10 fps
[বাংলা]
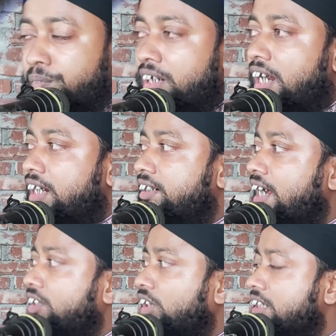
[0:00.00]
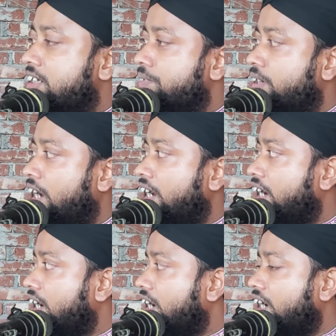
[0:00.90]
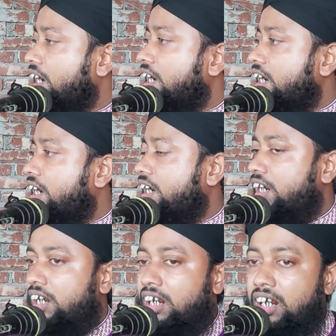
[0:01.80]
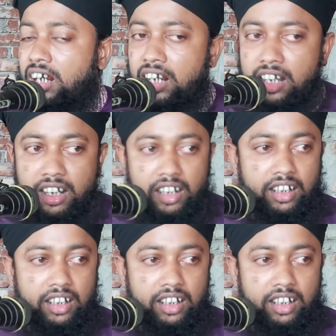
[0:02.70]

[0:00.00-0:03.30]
নবী ডাক দেয়া কয়ে জিব্রাইল